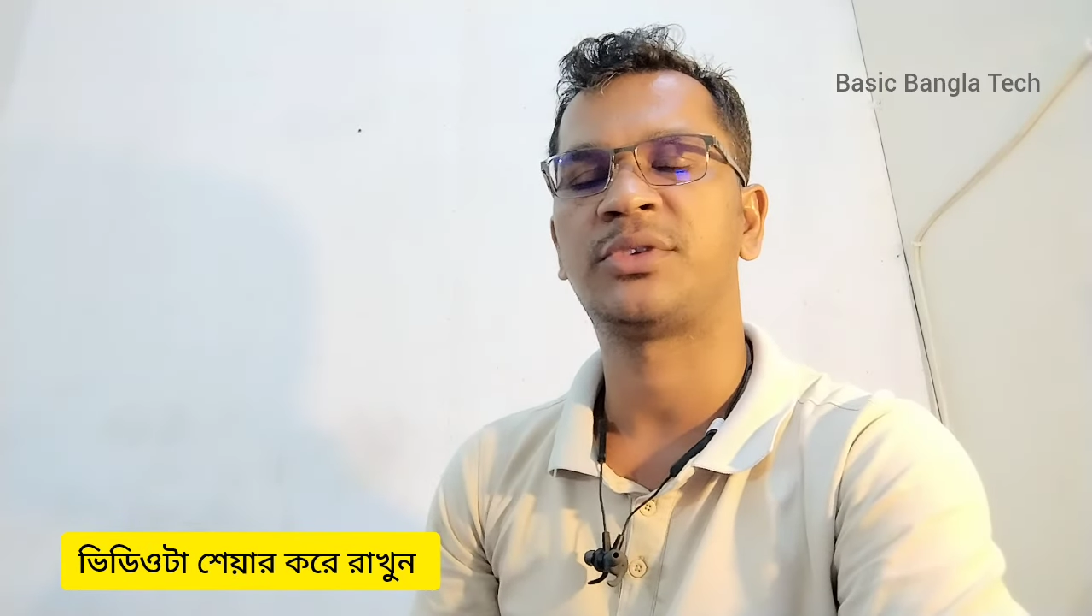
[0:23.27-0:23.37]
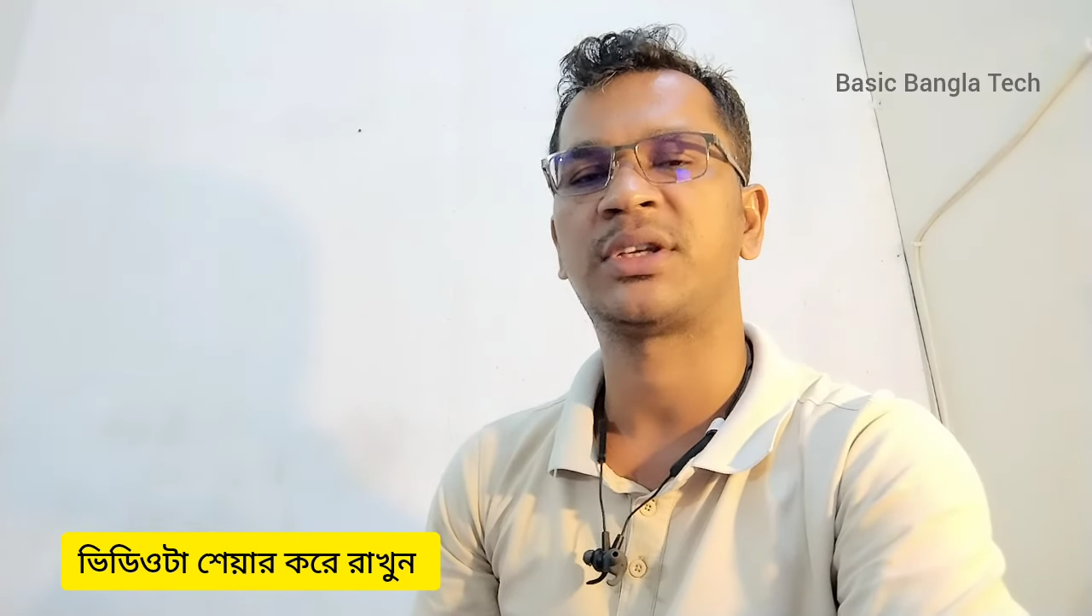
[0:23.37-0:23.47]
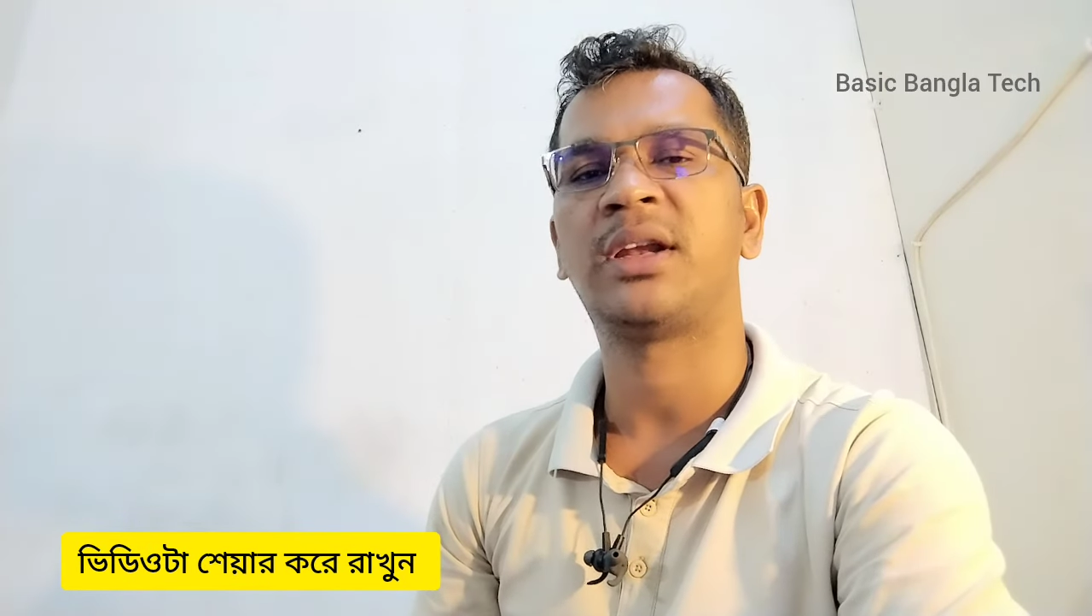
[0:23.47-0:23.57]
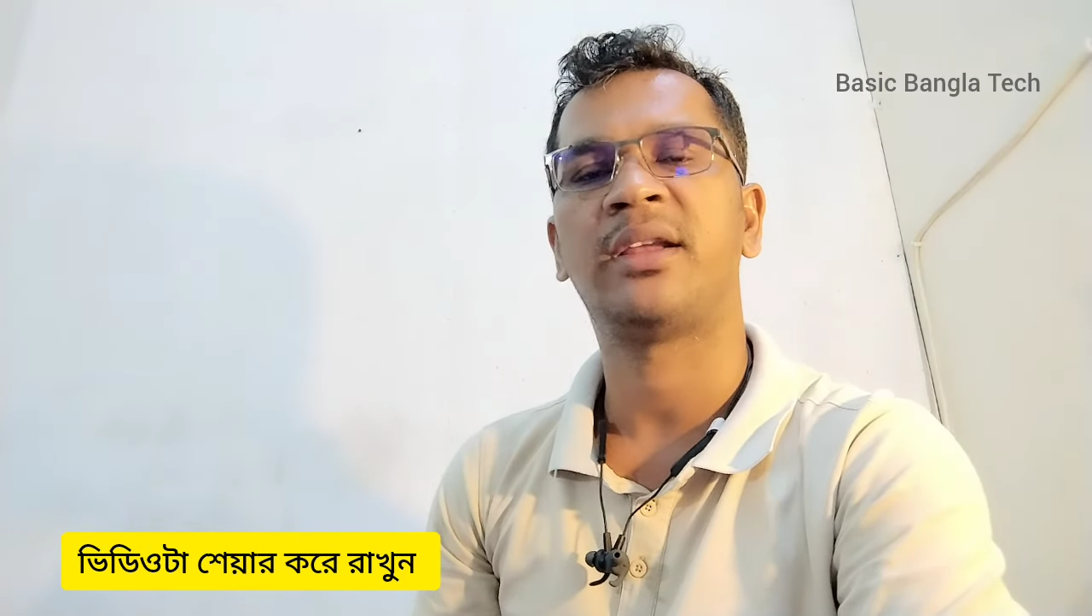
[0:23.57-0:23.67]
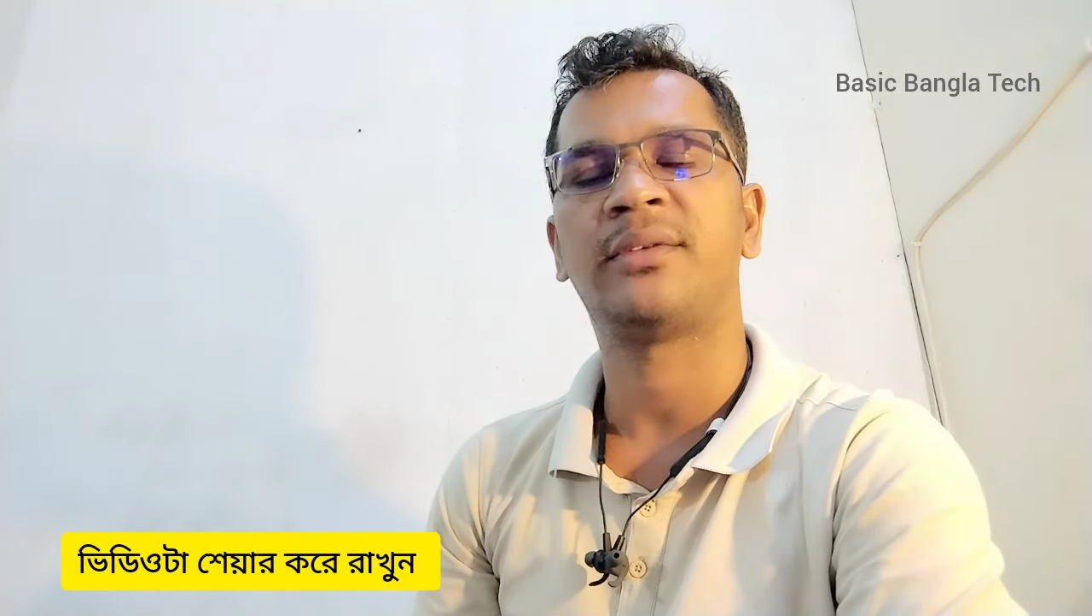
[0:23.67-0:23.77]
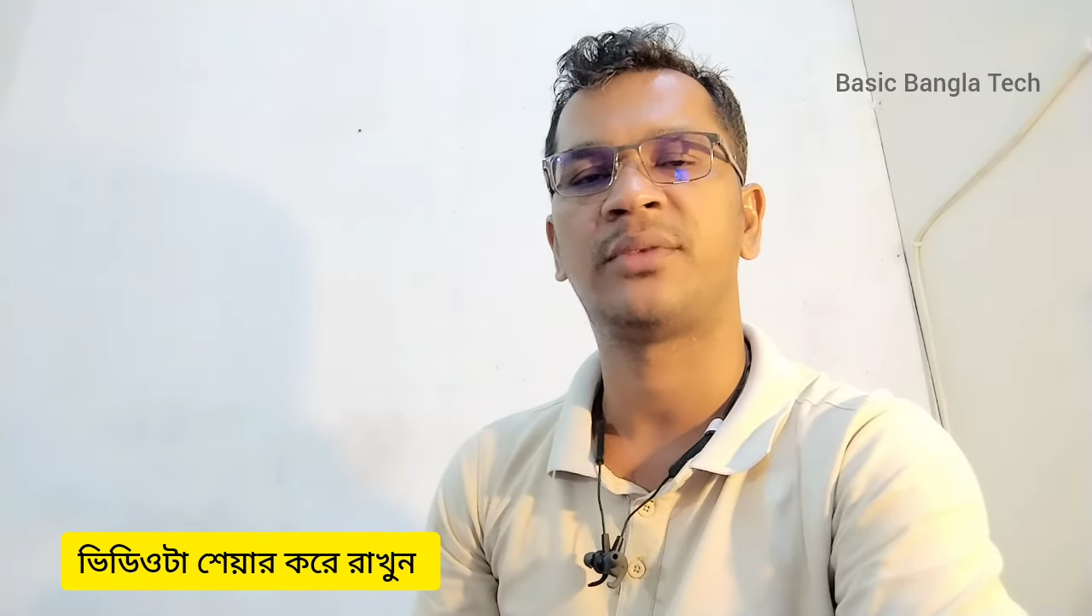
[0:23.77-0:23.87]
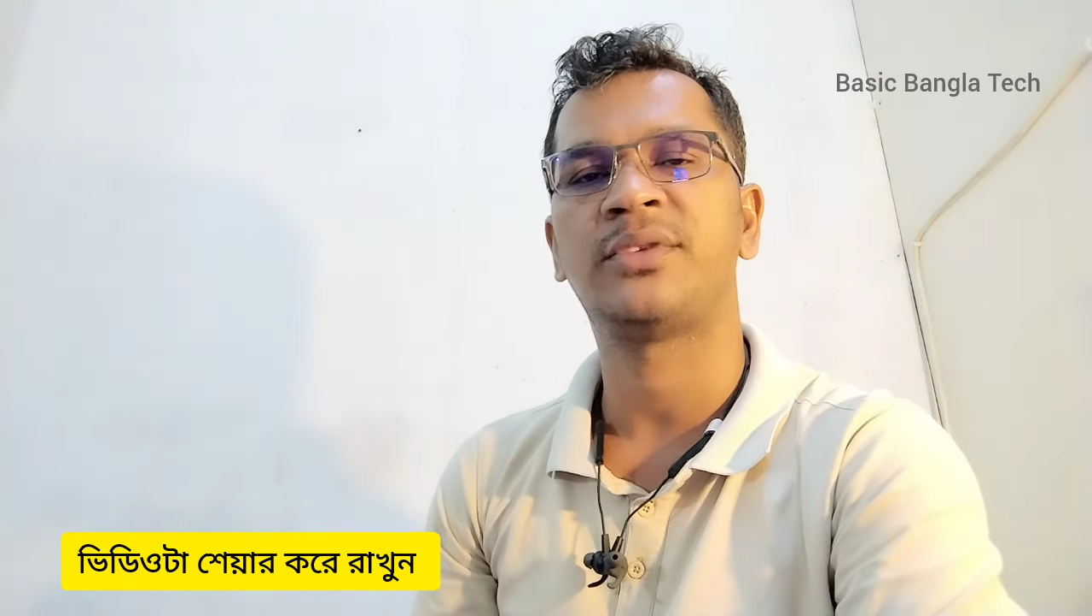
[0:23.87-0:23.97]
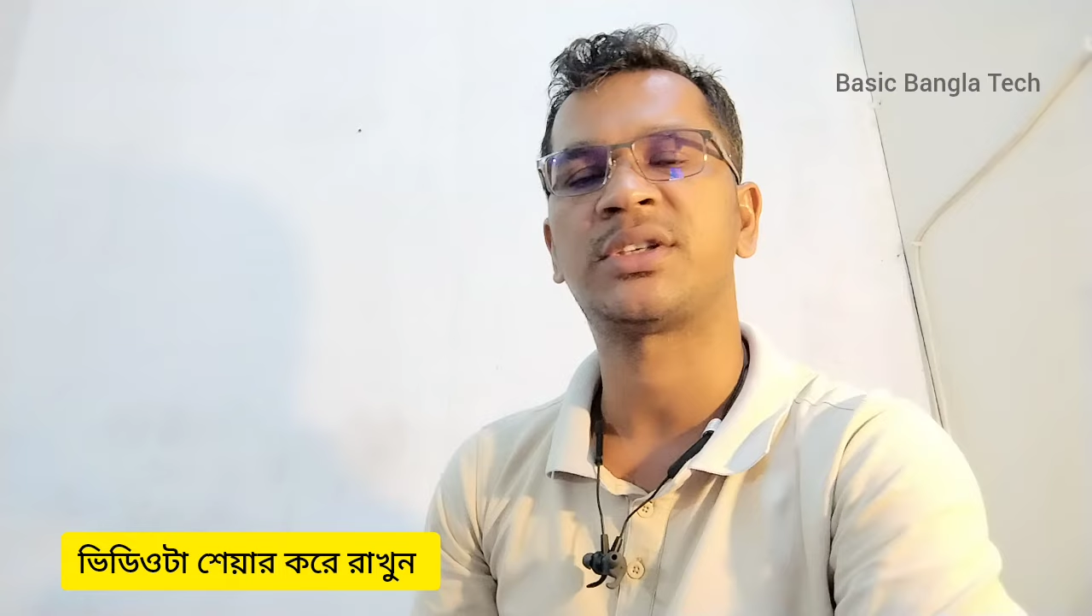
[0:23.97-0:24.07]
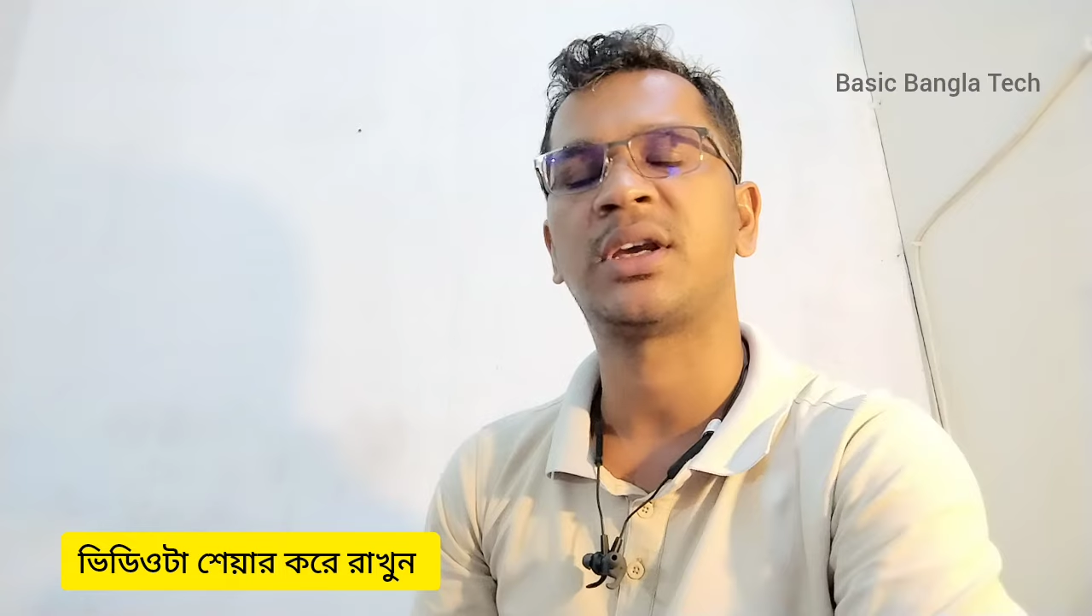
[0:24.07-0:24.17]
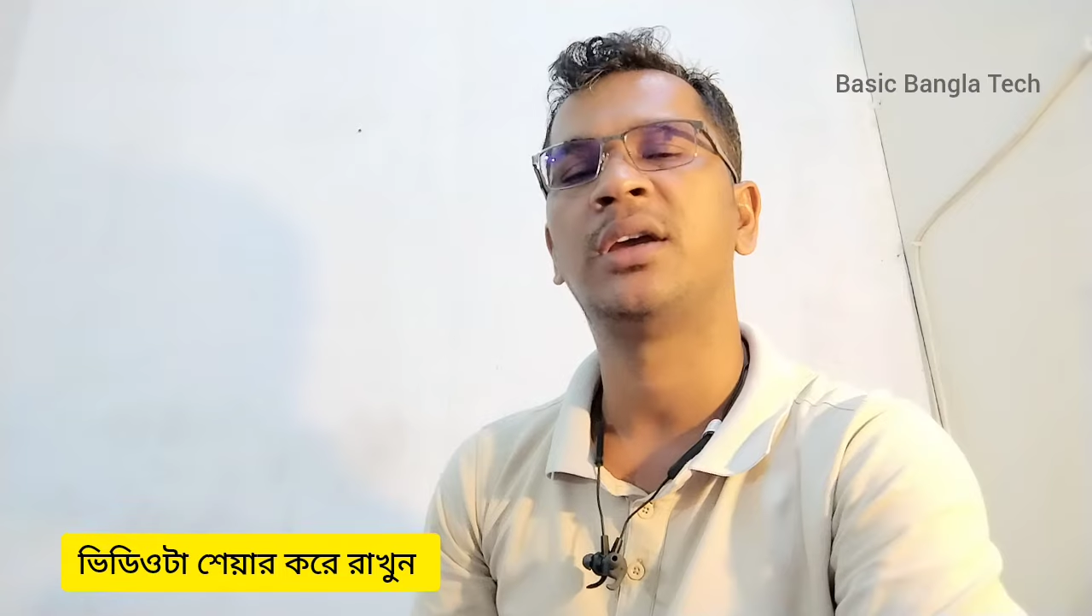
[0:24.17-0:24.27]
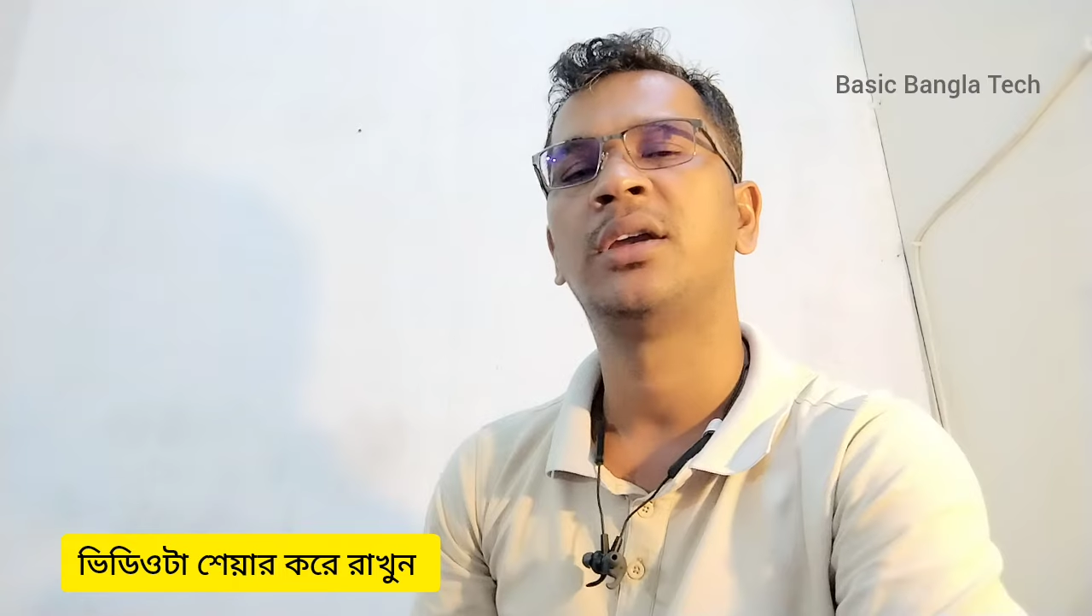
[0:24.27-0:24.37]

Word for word: ভিসা লেবার ভিসা